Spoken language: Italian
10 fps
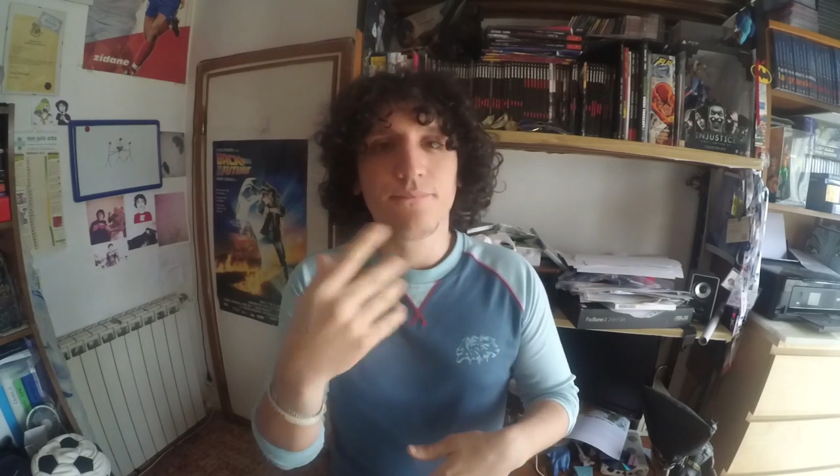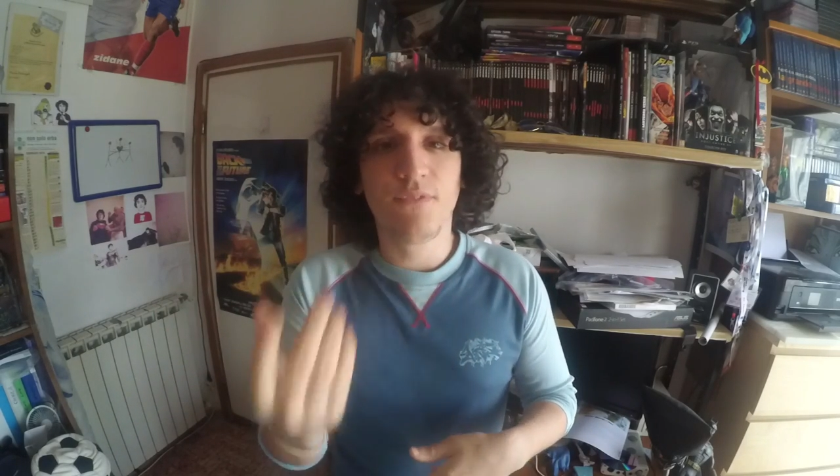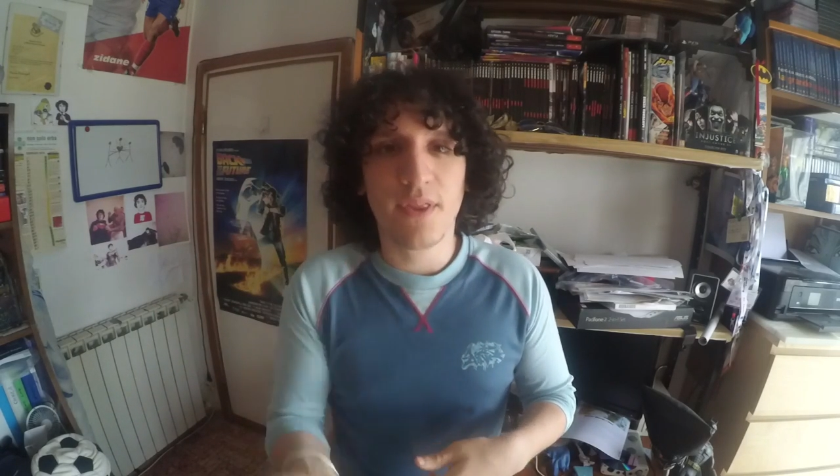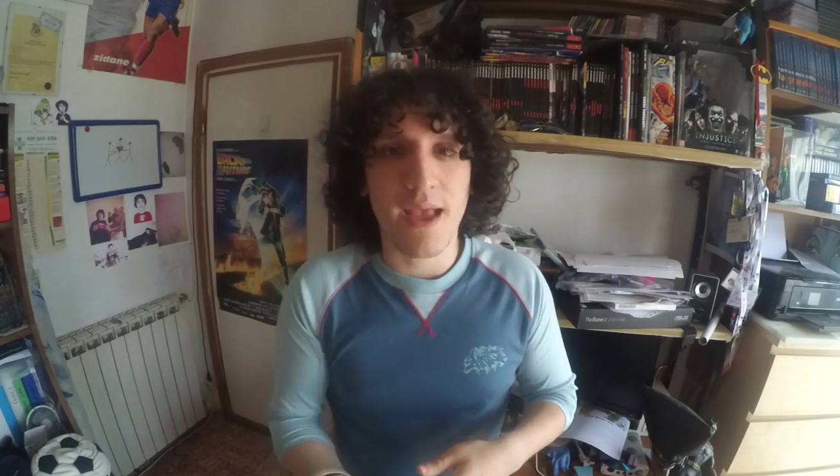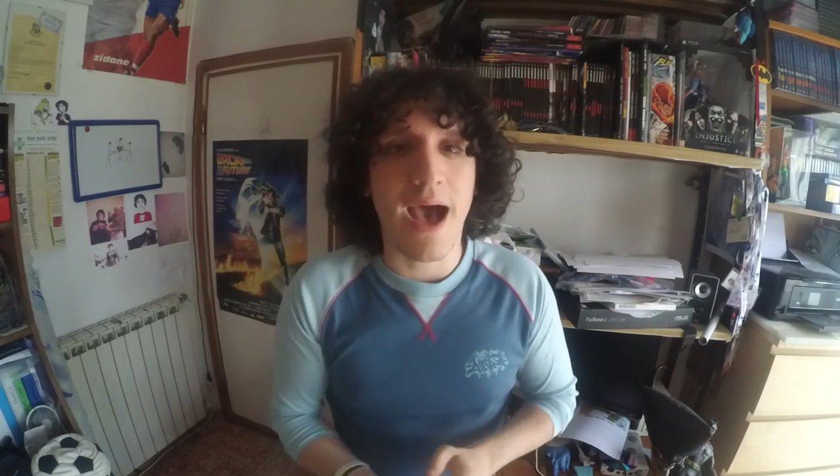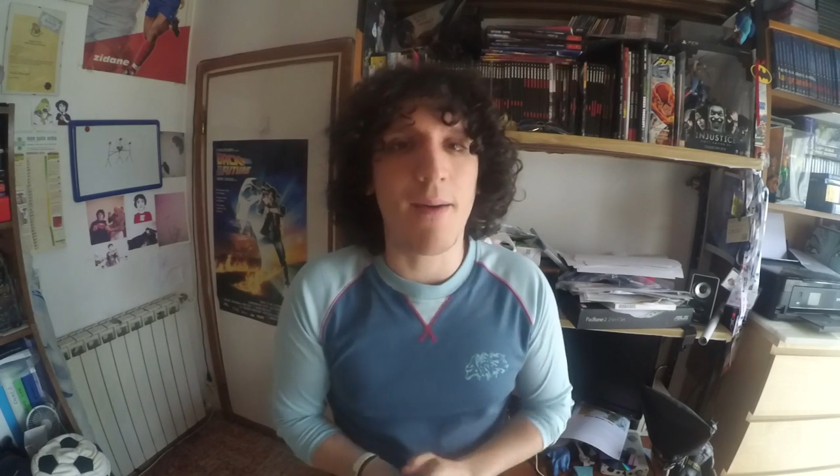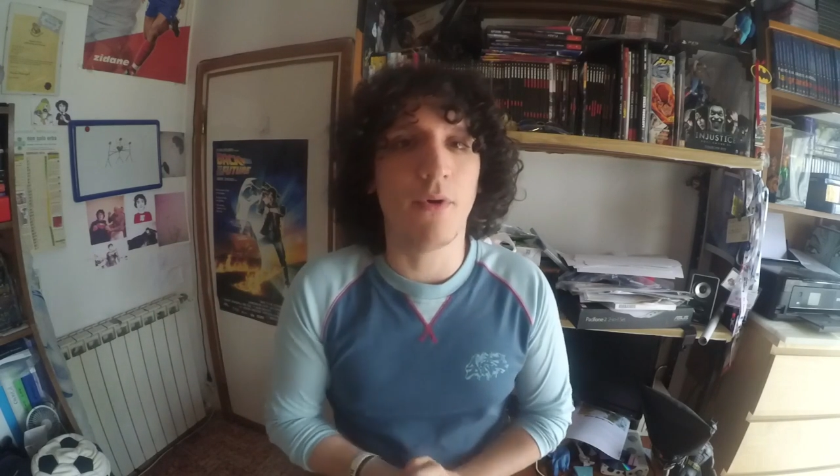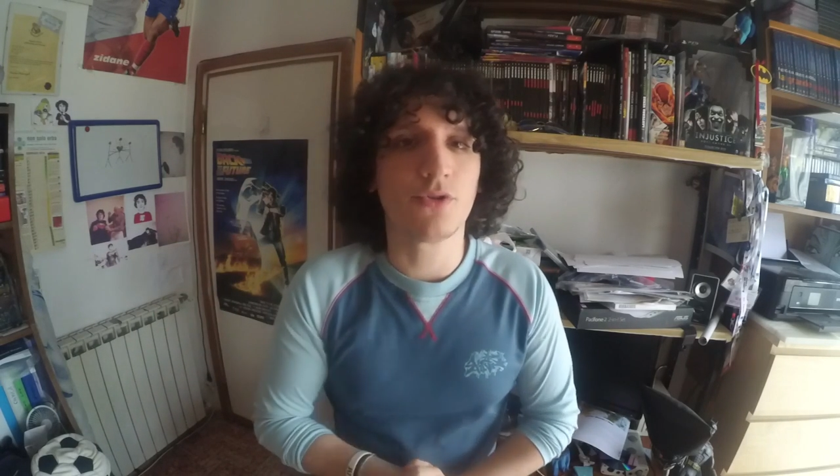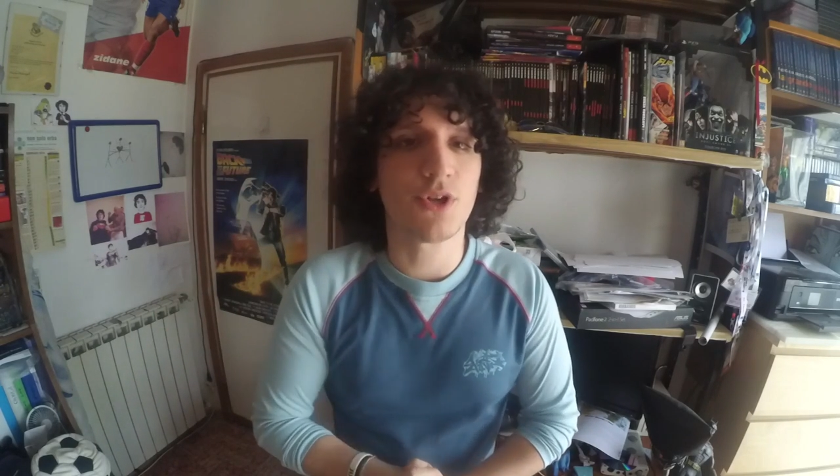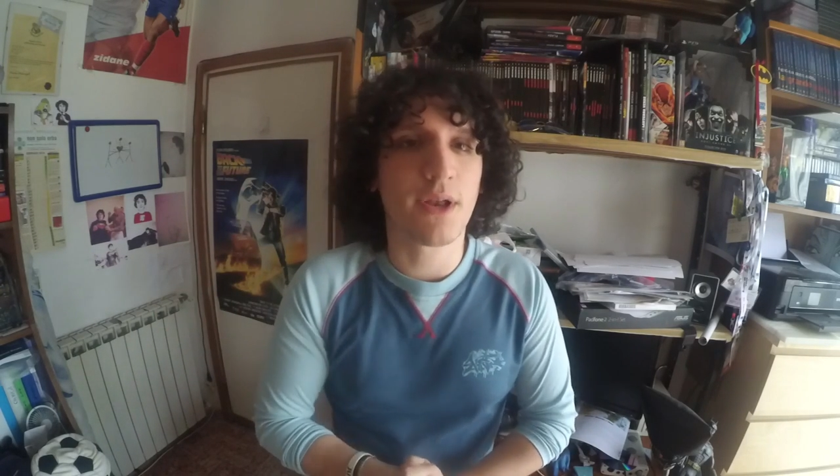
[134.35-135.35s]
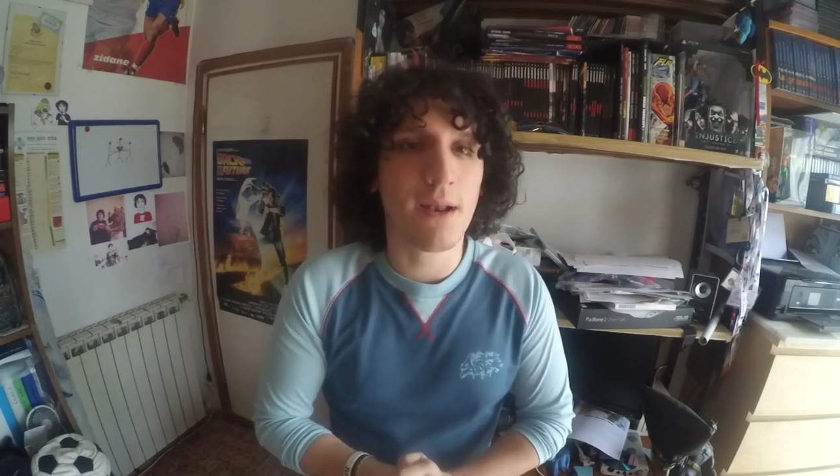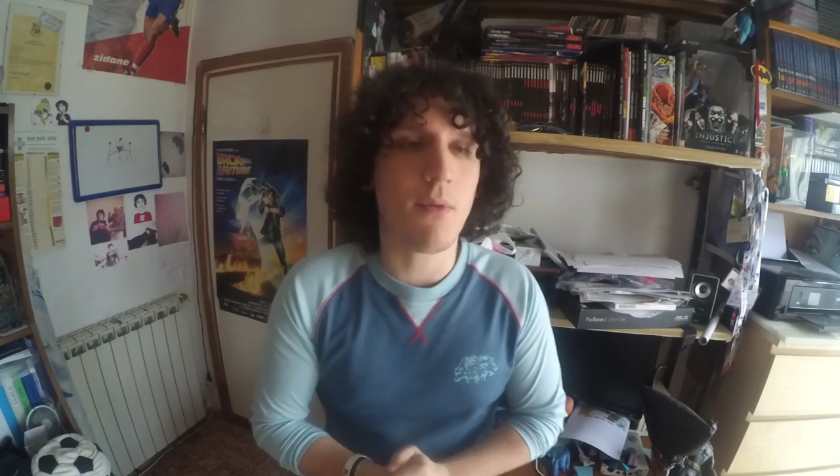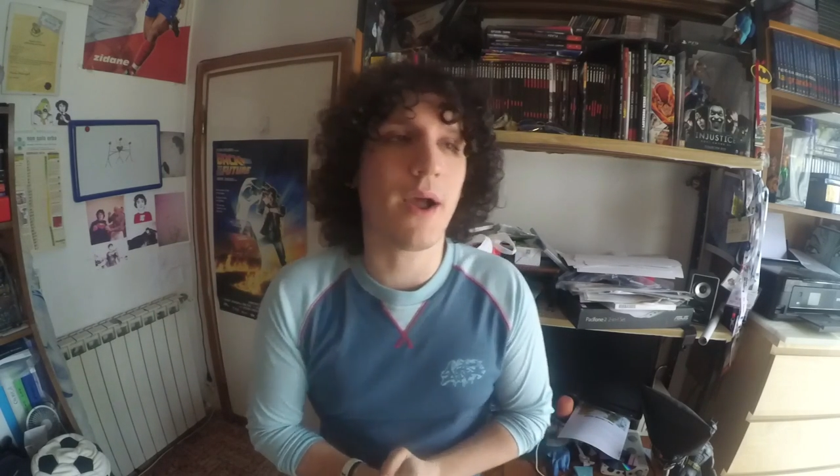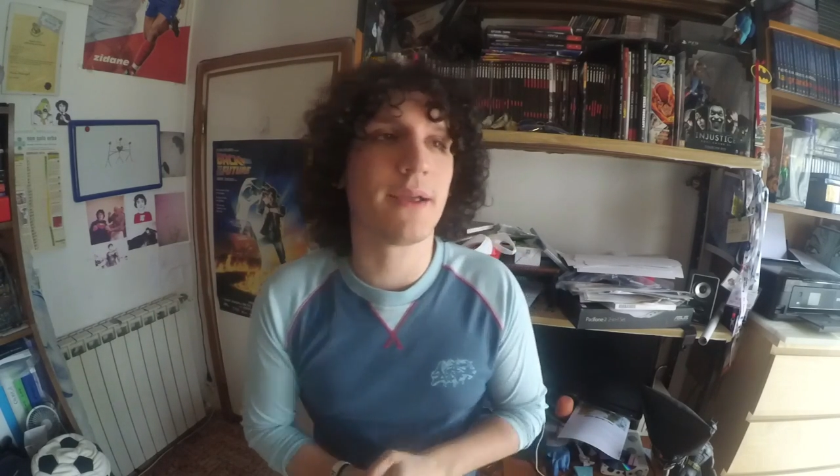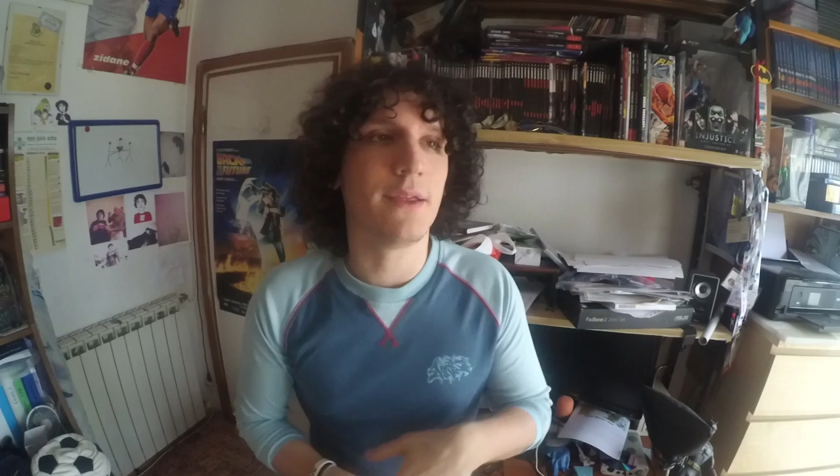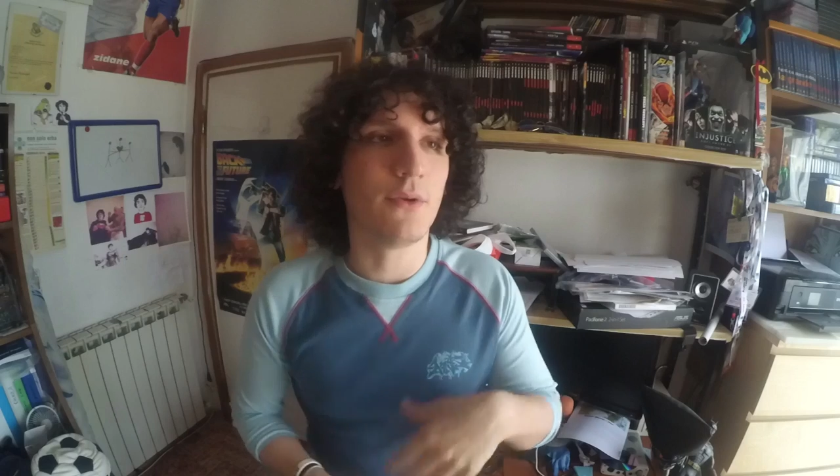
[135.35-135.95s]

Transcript: vediamo, cercheremo anche di